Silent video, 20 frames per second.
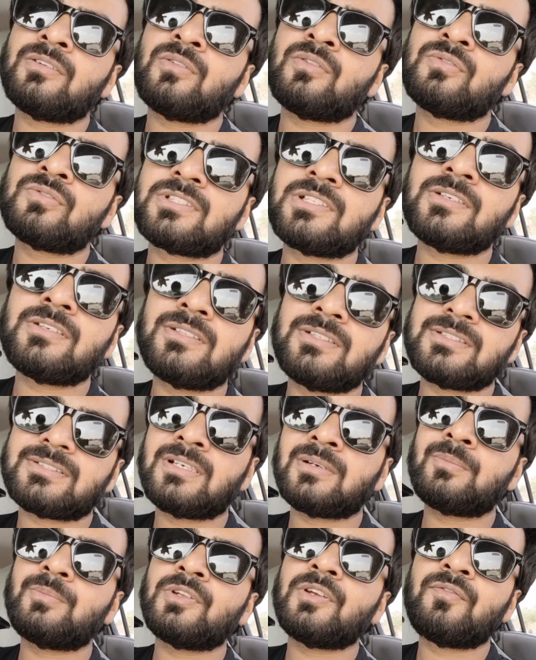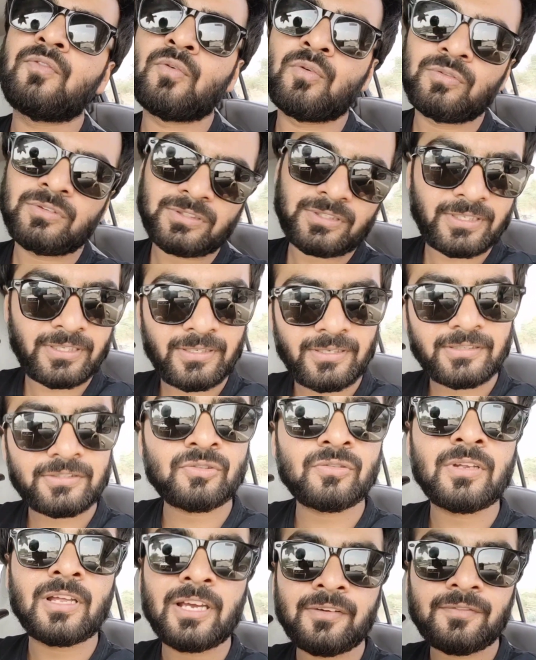हैं और उसके वजह से अपने फ़ोन की
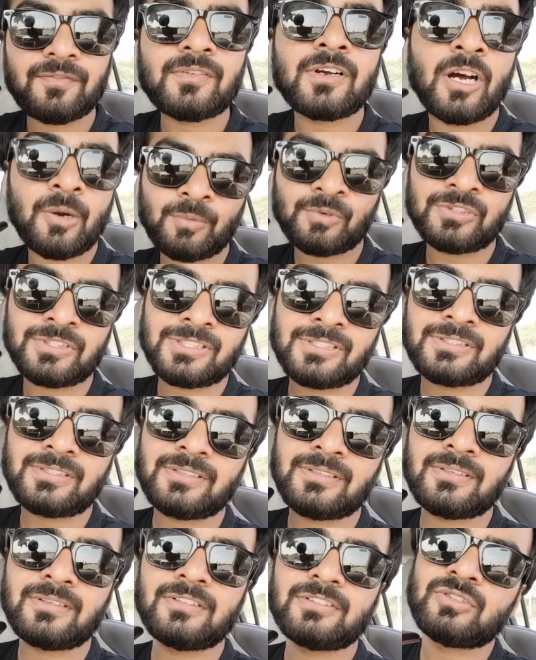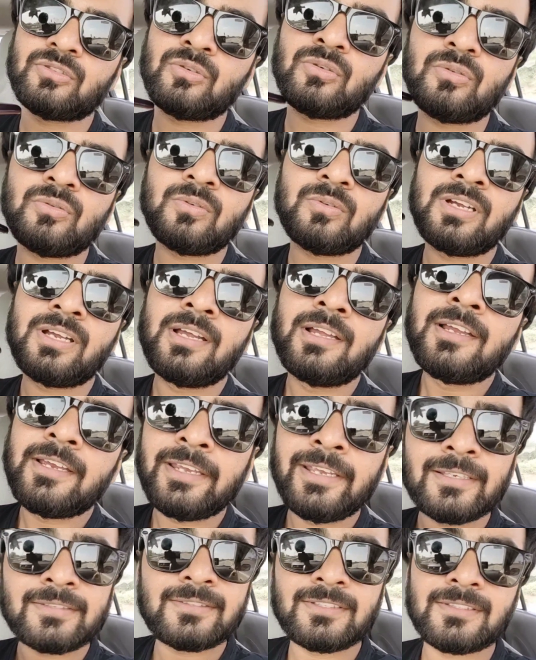जो लाइफ कम हो जाती है सो
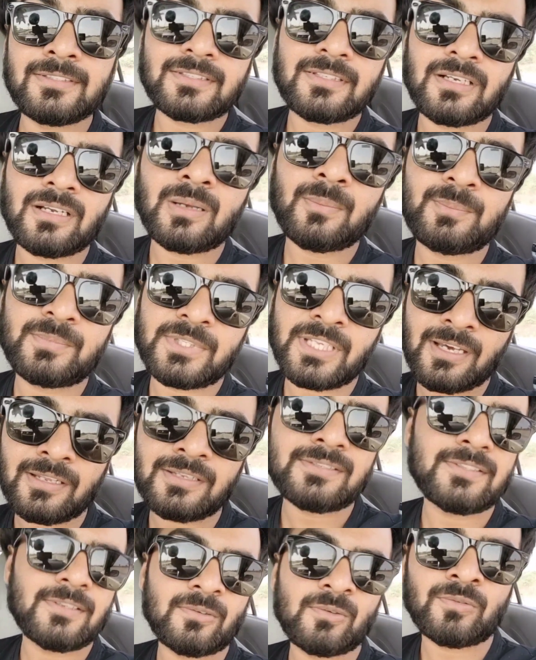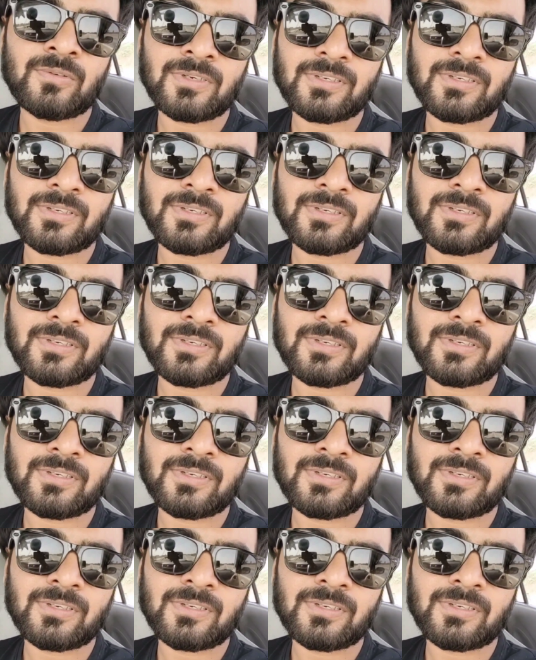so, इस चीज़ का आप ध्यान ज़रूर